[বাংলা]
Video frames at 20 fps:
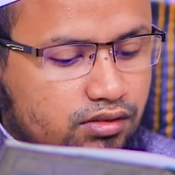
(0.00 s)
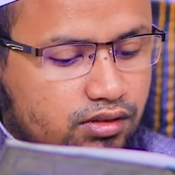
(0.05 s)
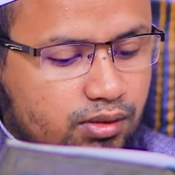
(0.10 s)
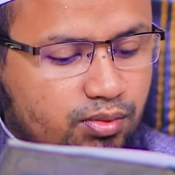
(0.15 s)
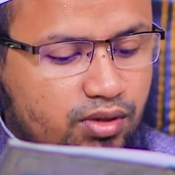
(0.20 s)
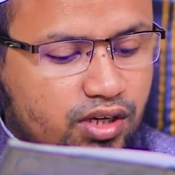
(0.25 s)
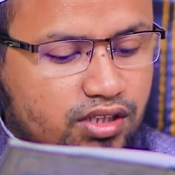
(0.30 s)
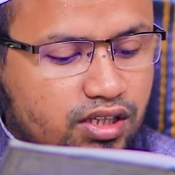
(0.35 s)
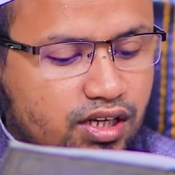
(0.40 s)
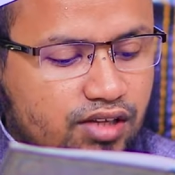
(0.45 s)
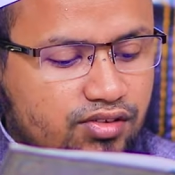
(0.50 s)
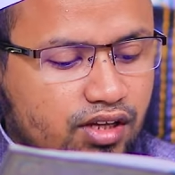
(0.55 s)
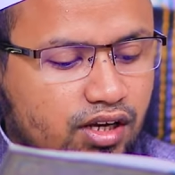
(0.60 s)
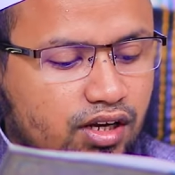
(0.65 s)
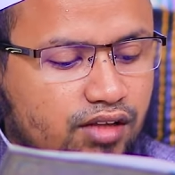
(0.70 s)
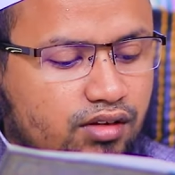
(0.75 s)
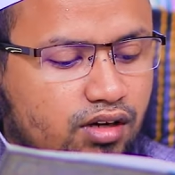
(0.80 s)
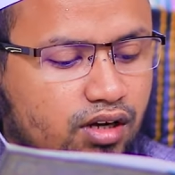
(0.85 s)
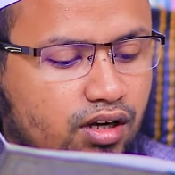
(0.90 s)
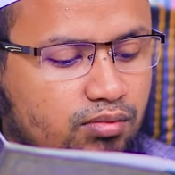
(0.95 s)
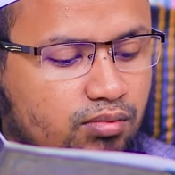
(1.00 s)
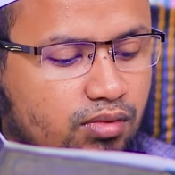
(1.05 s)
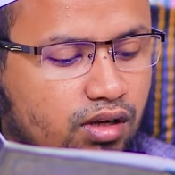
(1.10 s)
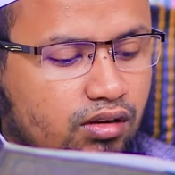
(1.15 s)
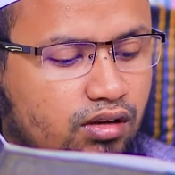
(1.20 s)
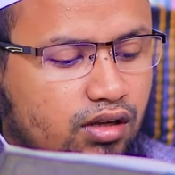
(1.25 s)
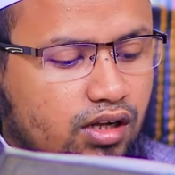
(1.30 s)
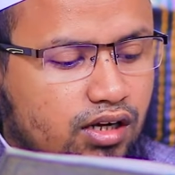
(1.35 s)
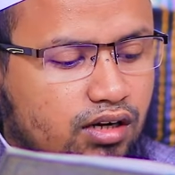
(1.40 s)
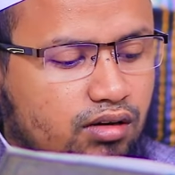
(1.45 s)
ইব্রাহিম আসকালাম
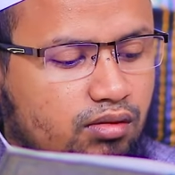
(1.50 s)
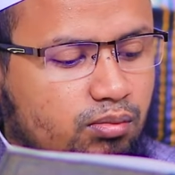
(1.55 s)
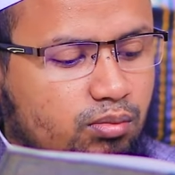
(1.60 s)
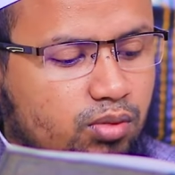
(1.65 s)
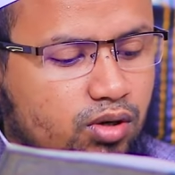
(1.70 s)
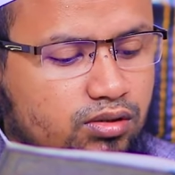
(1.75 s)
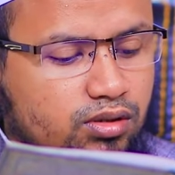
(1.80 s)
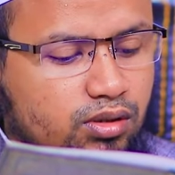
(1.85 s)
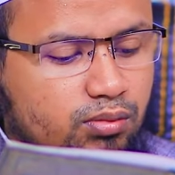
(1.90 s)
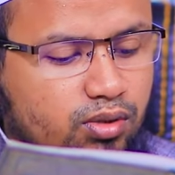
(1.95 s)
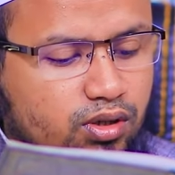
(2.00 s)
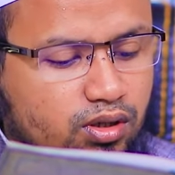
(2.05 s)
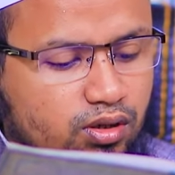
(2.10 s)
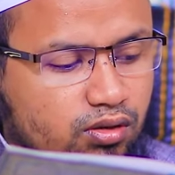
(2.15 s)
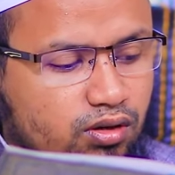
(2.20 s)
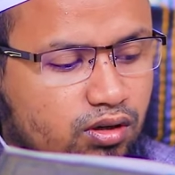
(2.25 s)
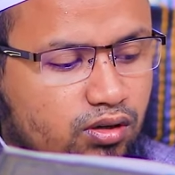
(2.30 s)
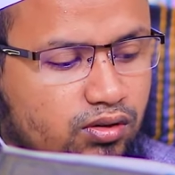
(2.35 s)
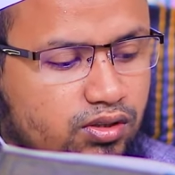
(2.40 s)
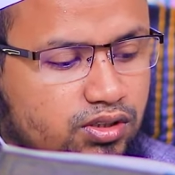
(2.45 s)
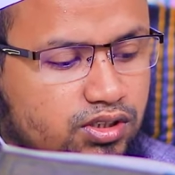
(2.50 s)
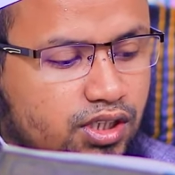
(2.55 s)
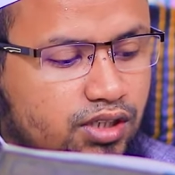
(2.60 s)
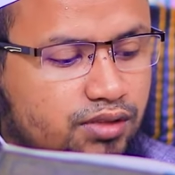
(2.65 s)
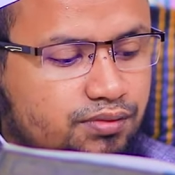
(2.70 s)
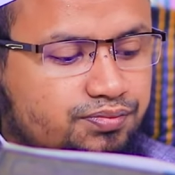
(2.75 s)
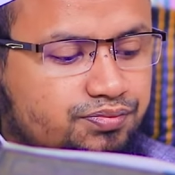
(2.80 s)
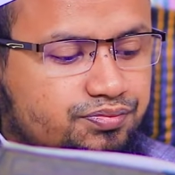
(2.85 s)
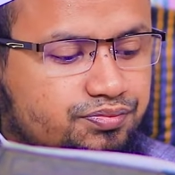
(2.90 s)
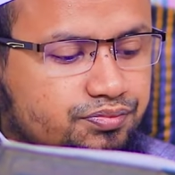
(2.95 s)
রাহিমাহল্লার বক্তব্য নকল করছেন
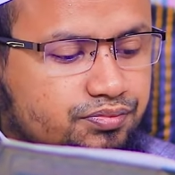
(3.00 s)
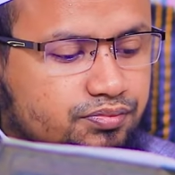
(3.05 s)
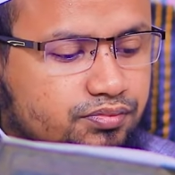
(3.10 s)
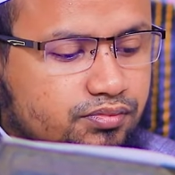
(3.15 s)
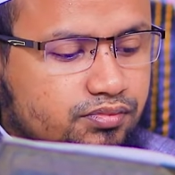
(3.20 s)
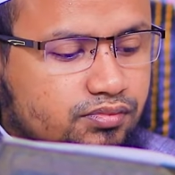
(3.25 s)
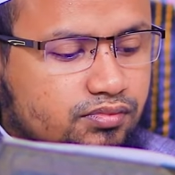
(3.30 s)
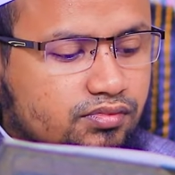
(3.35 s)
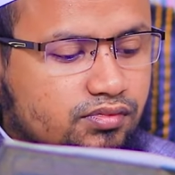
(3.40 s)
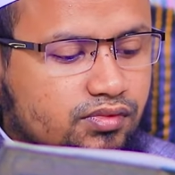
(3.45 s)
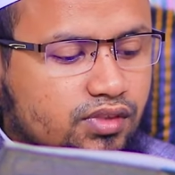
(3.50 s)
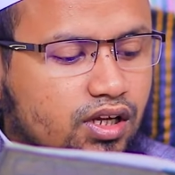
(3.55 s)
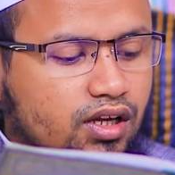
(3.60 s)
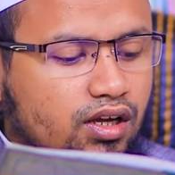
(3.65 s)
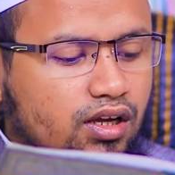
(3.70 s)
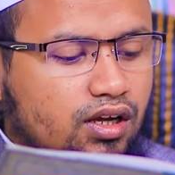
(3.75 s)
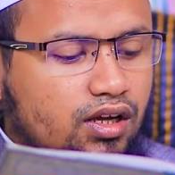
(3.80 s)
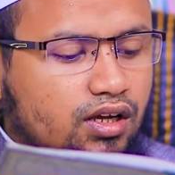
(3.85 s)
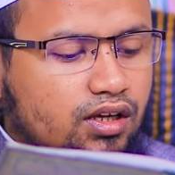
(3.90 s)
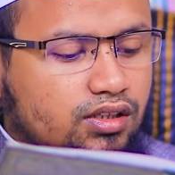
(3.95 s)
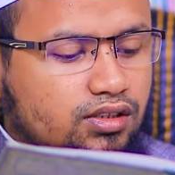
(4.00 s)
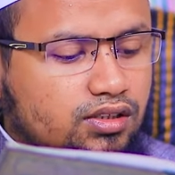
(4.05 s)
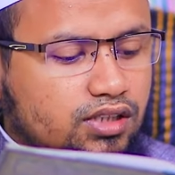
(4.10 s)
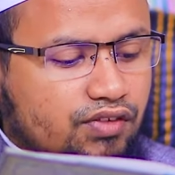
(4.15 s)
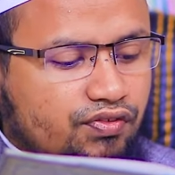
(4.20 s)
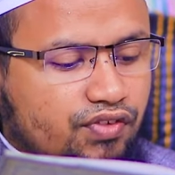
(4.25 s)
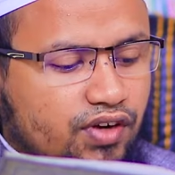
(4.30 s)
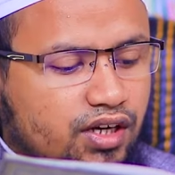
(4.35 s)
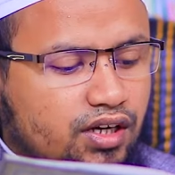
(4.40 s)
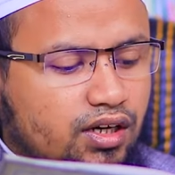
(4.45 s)
যে
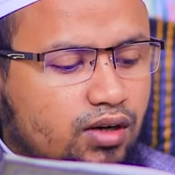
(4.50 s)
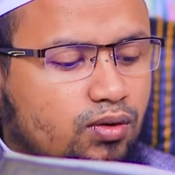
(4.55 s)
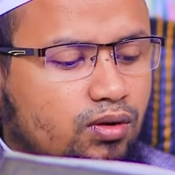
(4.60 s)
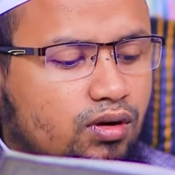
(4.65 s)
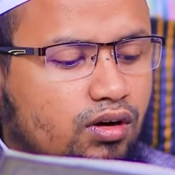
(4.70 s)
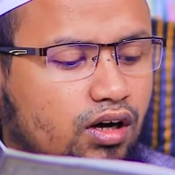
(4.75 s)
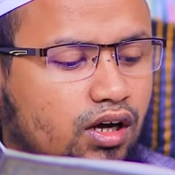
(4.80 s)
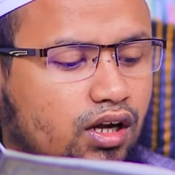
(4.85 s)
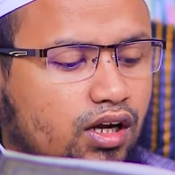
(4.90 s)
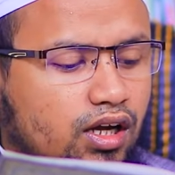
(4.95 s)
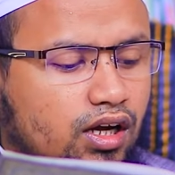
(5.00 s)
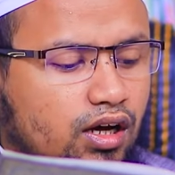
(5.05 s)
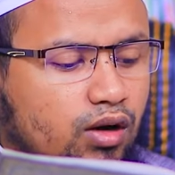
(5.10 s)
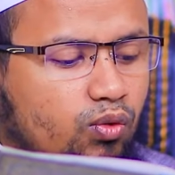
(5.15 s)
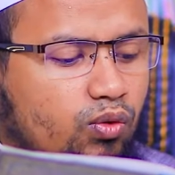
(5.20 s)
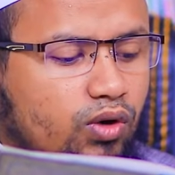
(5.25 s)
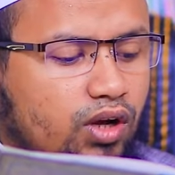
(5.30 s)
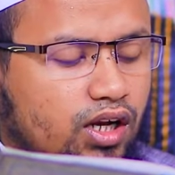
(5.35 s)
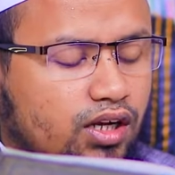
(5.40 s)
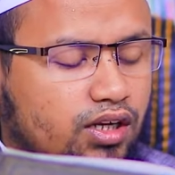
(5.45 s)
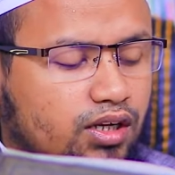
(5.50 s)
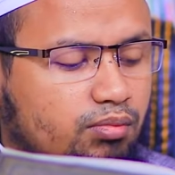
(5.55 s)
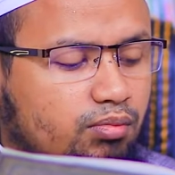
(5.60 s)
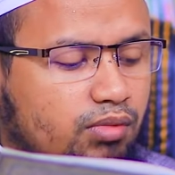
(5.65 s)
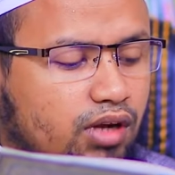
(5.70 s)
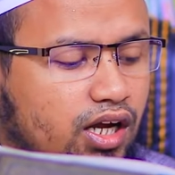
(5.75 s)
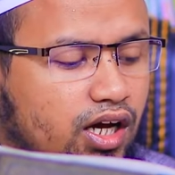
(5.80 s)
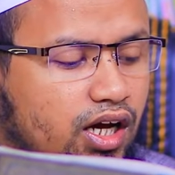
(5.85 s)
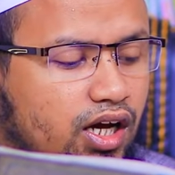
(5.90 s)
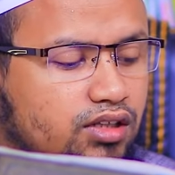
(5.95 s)
ফাইন্নহ কালা
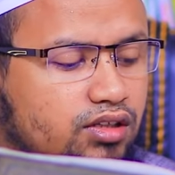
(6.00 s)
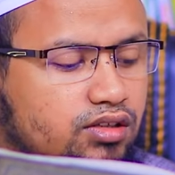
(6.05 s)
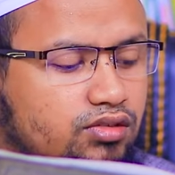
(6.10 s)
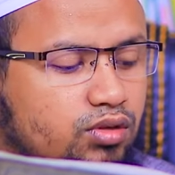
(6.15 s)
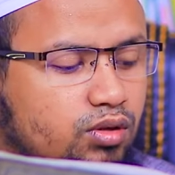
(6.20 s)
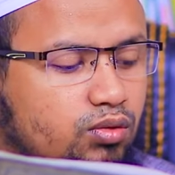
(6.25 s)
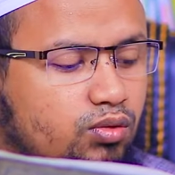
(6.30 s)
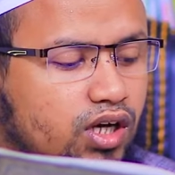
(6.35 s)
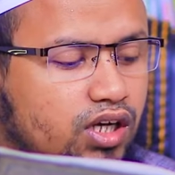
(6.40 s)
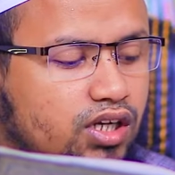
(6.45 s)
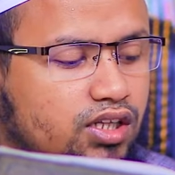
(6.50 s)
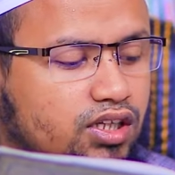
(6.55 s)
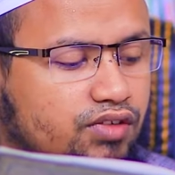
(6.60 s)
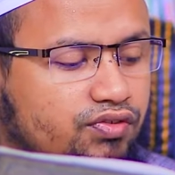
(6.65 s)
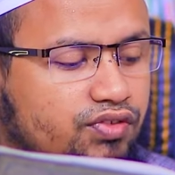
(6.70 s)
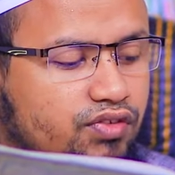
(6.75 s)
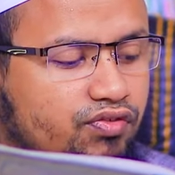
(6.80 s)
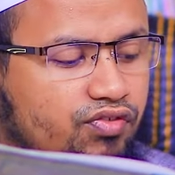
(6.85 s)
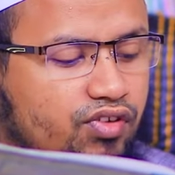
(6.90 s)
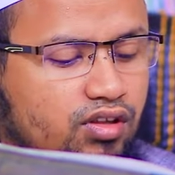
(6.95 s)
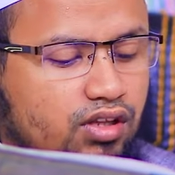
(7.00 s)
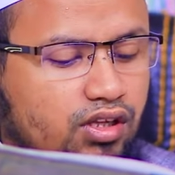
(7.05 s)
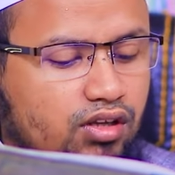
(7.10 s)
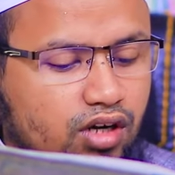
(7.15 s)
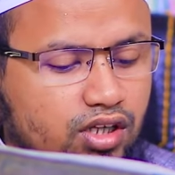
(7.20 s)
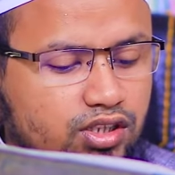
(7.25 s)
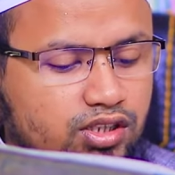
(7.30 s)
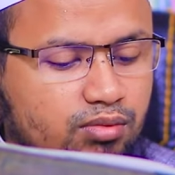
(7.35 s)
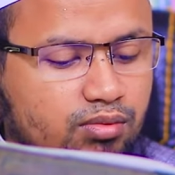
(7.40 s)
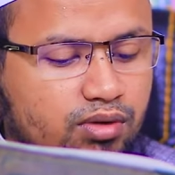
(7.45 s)
ইমাল আহাদিস উলওয়ারিদাফি ফি ফদল
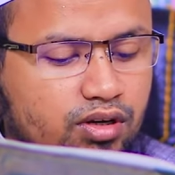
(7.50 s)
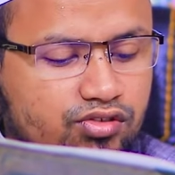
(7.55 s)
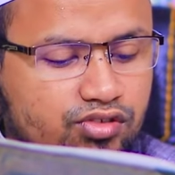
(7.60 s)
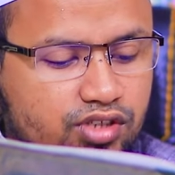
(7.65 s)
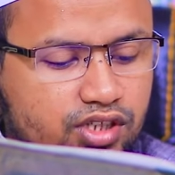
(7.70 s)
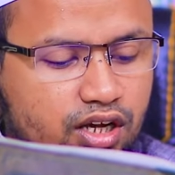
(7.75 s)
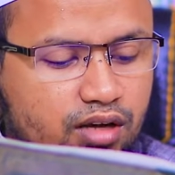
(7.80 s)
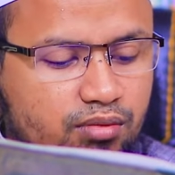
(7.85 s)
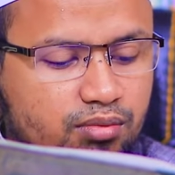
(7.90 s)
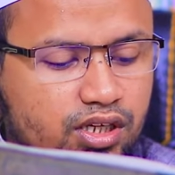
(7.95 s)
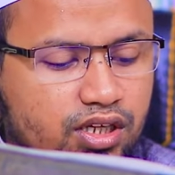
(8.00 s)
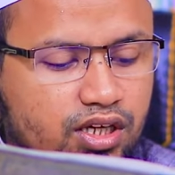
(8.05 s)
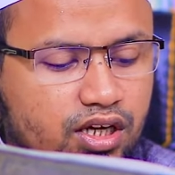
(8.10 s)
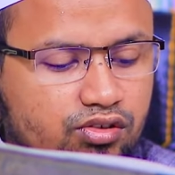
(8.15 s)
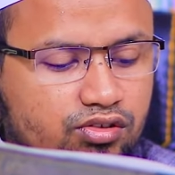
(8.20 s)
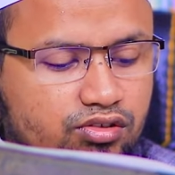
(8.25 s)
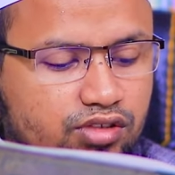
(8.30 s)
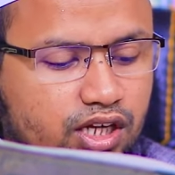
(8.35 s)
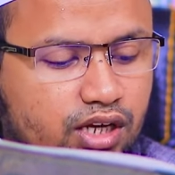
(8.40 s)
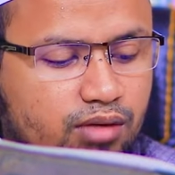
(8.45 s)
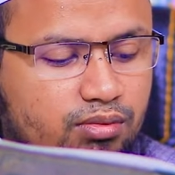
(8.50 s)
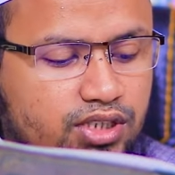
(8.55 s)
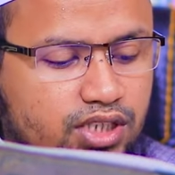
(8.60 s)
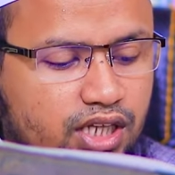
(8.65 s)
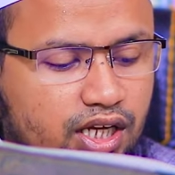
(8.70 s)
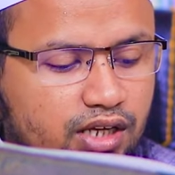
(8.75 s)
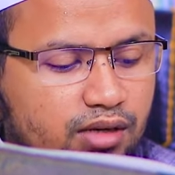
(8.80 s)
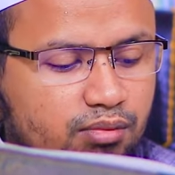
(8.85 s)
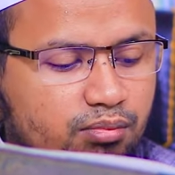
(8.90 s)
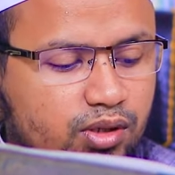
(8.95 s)
রজব আউ সিয়ামিহি আউ সিয়ামি
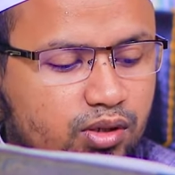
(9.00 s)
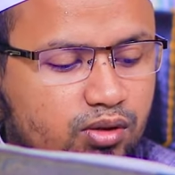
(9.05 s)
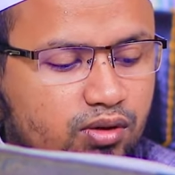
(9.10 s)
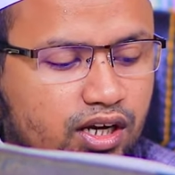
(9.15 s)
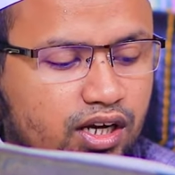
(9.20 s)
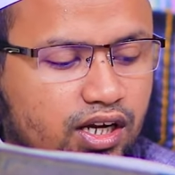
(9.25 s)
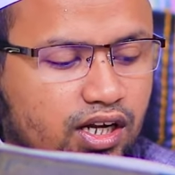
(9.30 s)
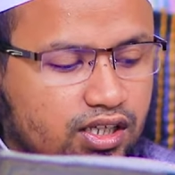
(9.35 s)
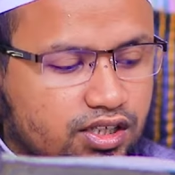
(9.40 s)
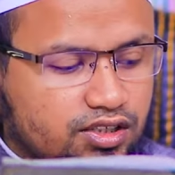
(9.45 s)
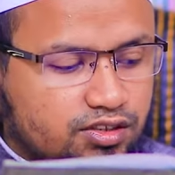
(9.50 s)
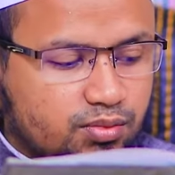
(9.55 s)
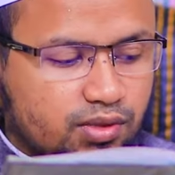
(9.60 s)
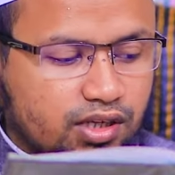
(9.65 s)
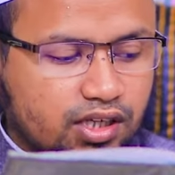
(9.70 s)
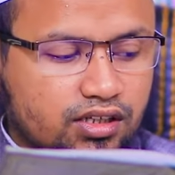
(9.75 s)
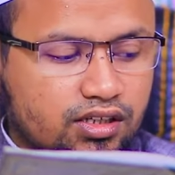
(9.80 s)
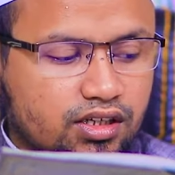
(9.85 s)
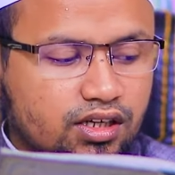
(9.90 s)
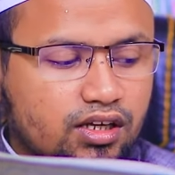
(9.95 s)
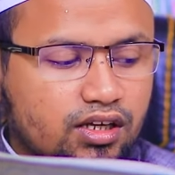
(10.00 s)
শাই আলা কিসমাইন